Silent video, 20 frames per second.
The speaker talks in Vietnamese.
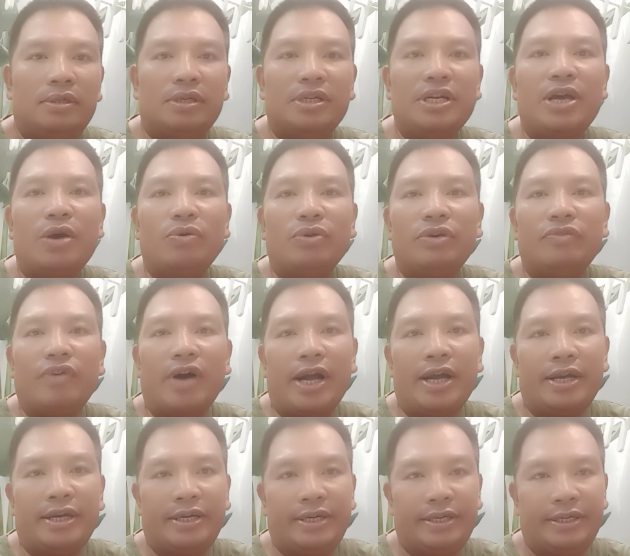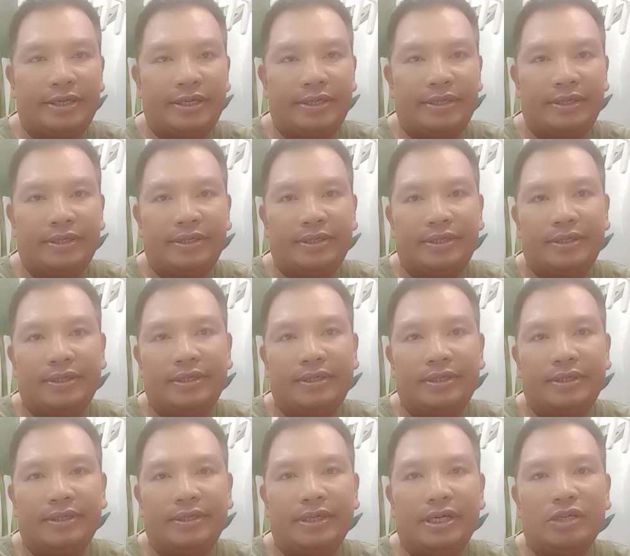những điều như vậy
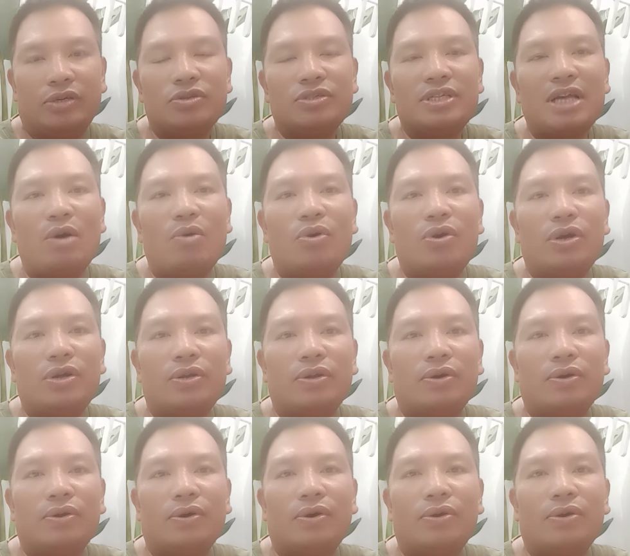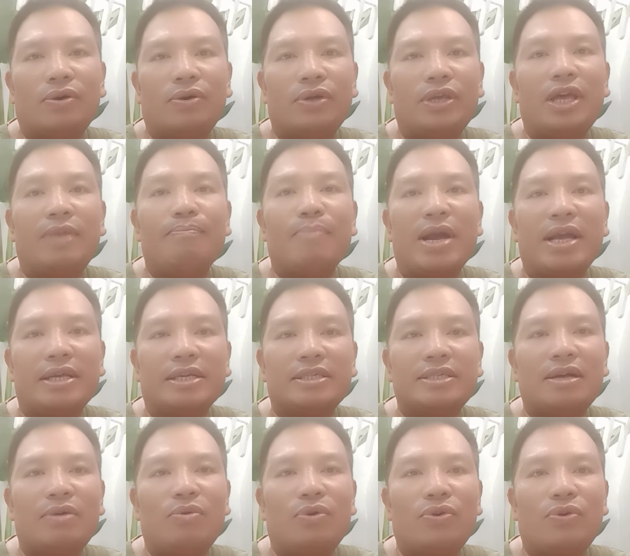để cho xã hội nó nó nó yên
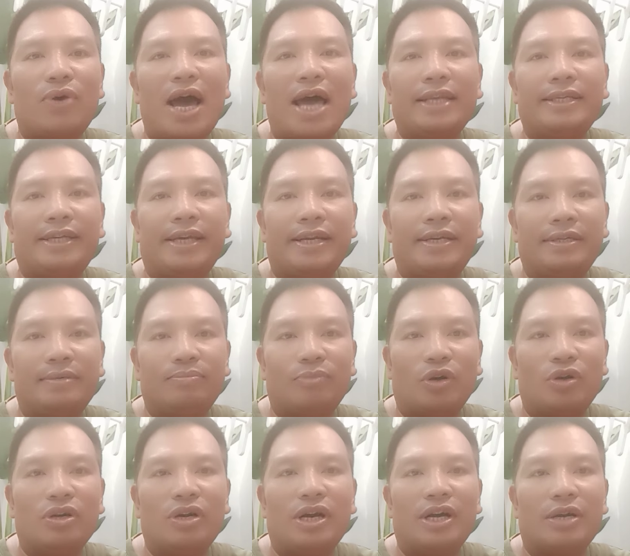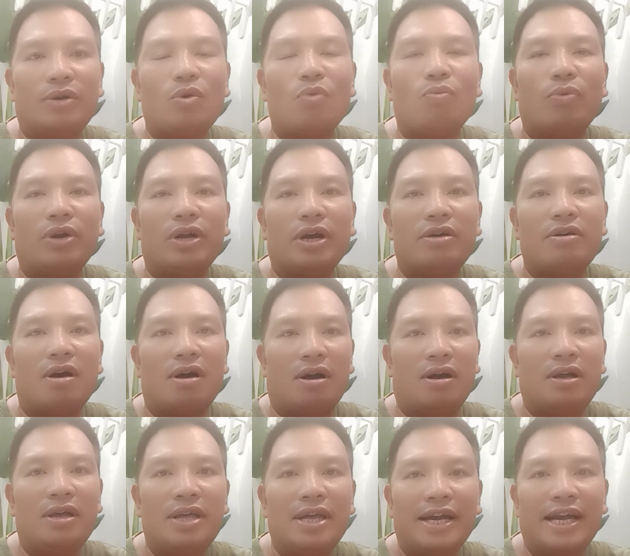bình xã hội nó an nhiên mọi người cùng
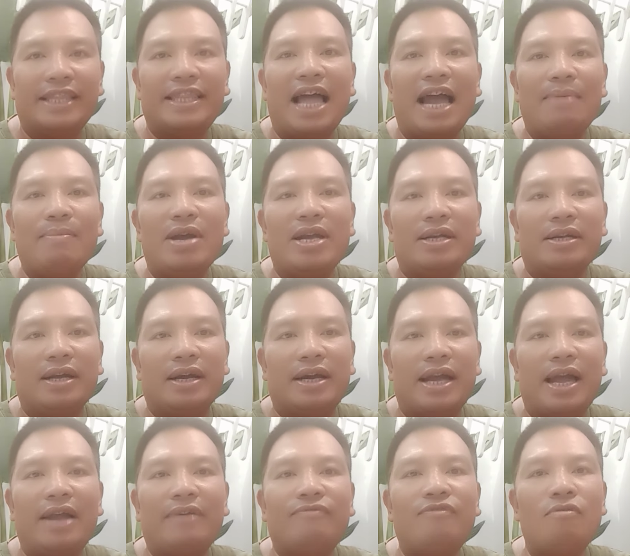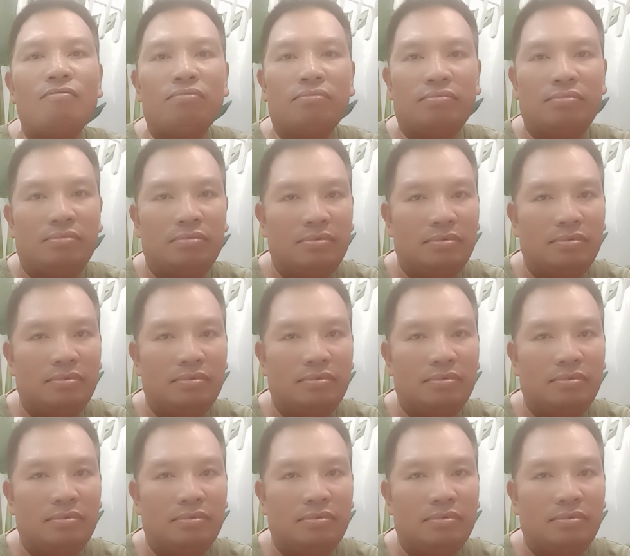được cái thái bình cái hạnh phúc